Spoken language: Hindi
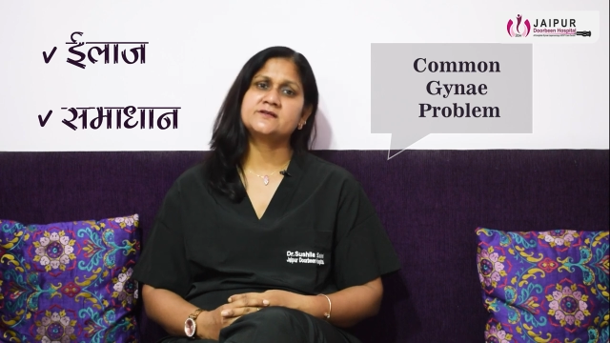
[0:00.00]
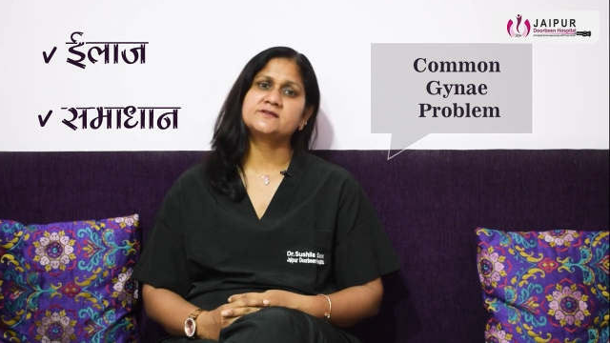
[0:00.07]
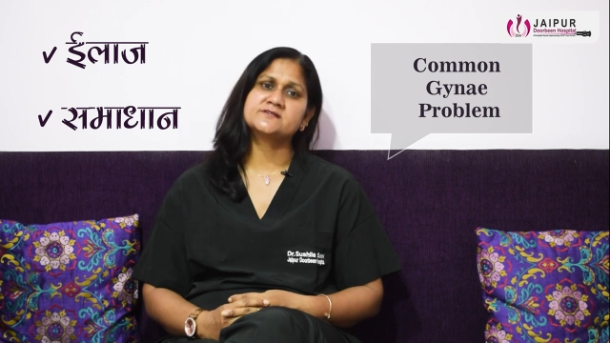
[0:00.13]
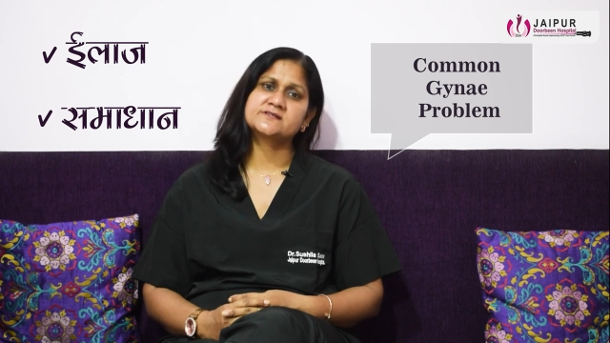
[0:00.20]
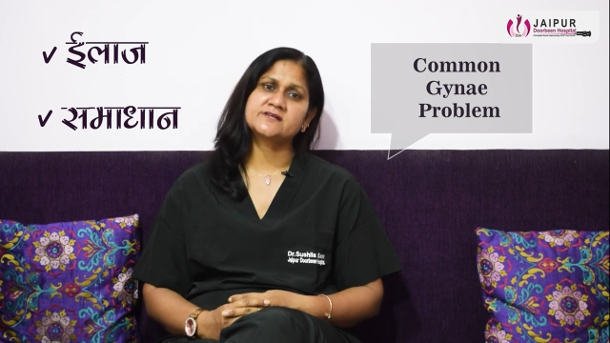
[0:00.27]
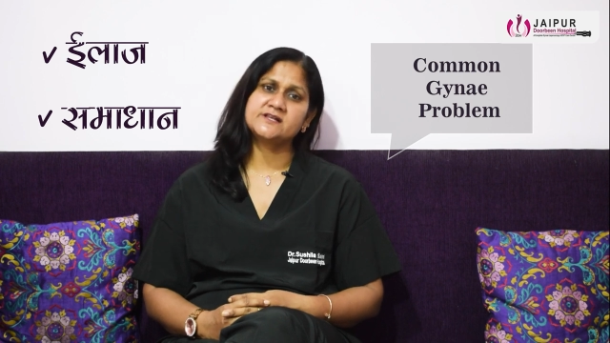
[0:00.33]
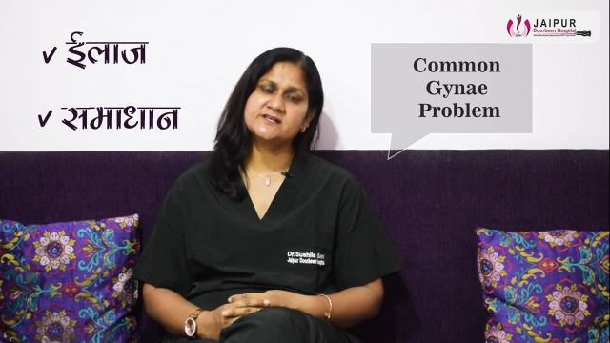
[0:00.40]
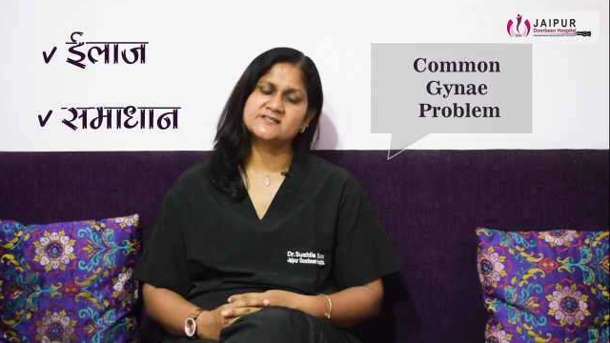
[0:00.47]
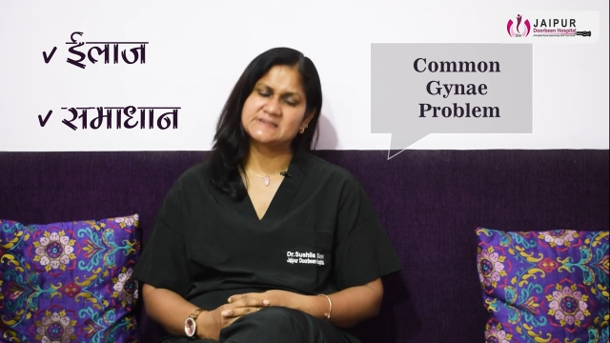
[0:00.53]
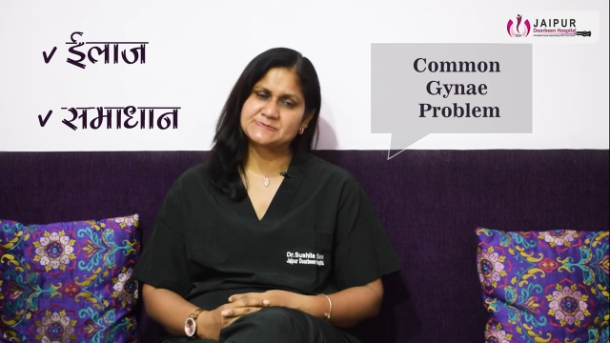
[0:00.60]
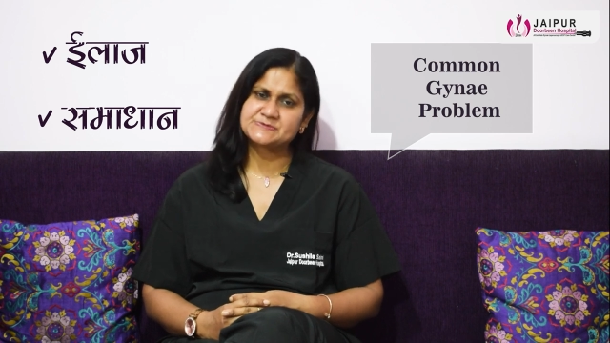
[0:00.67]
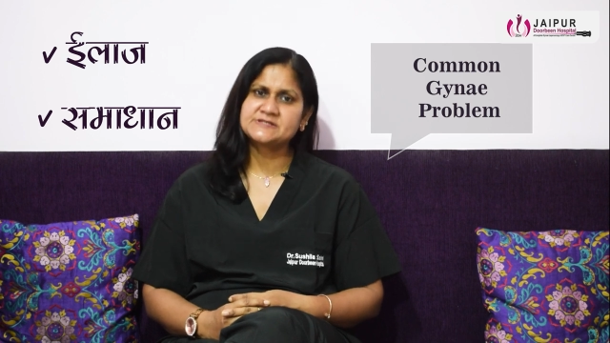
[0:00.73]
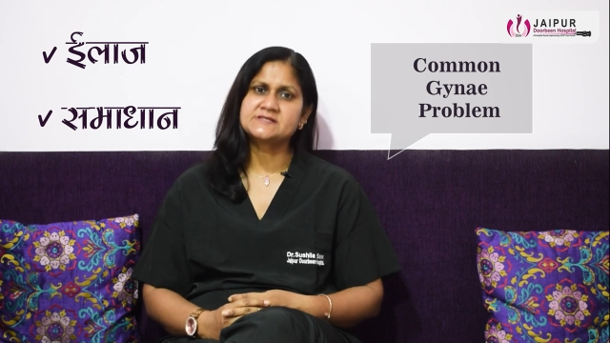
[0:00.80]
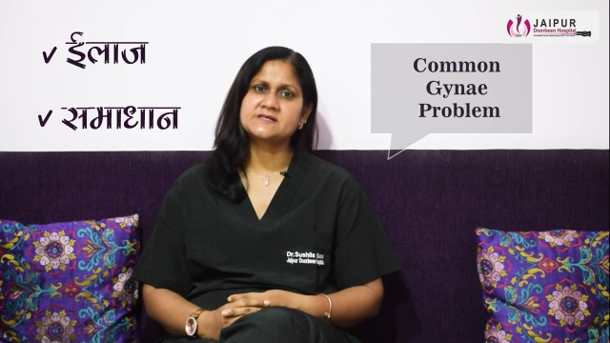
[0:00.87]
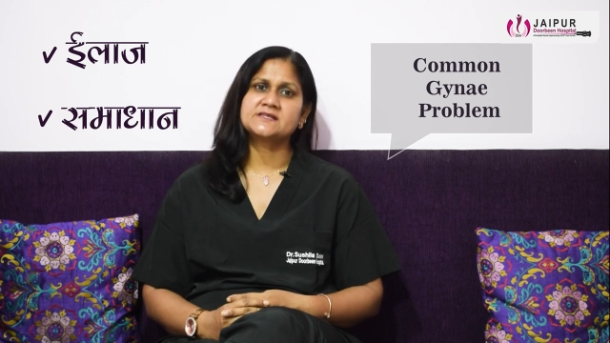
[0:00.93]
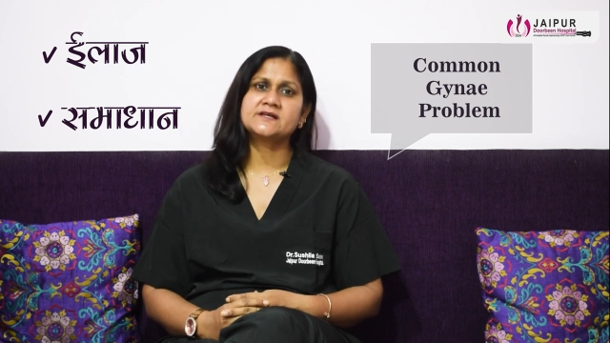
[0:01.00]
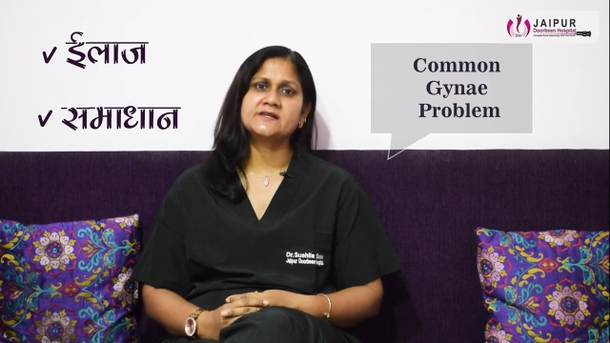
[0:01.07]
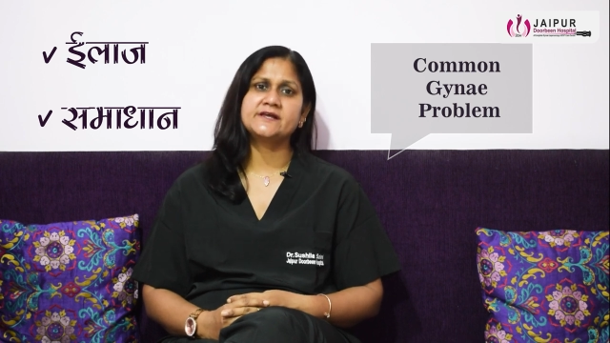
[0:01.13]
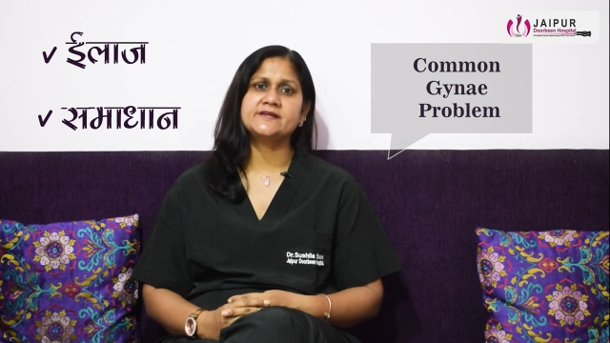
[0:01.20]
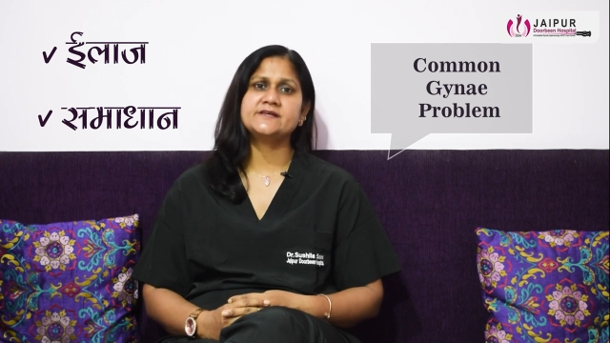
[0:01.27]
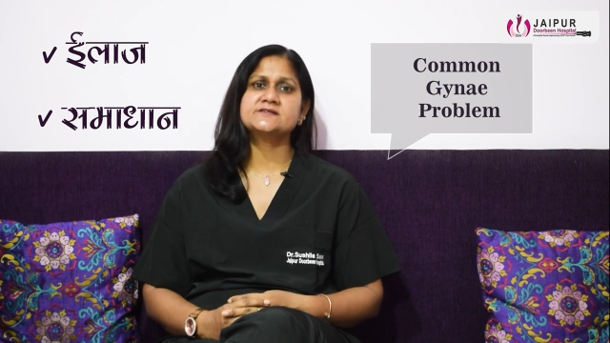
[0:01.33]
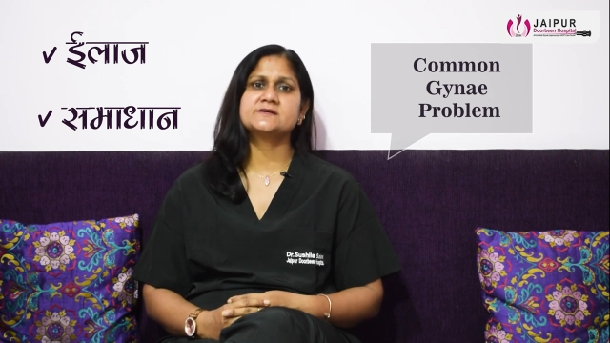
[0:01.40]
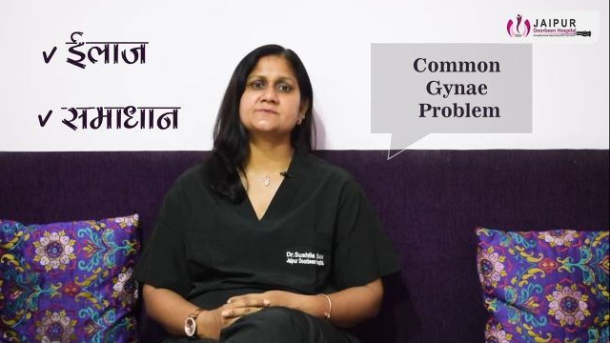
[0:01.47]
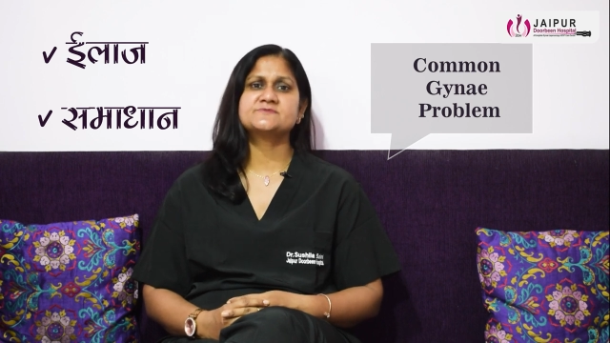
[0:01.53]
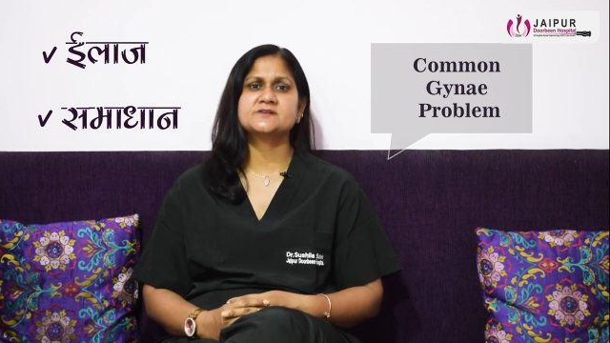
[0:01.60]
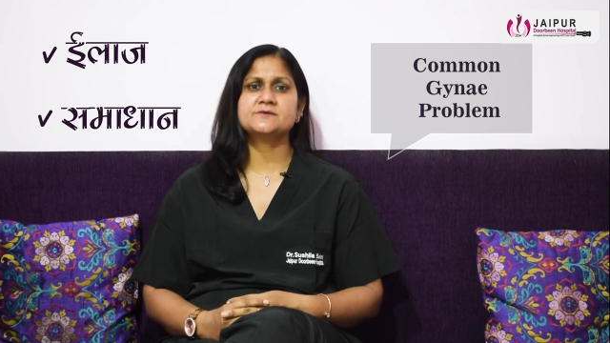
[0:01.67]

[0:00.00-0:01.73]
जिसके लिए सबसे ज़्यादा लेडीज़ हमसे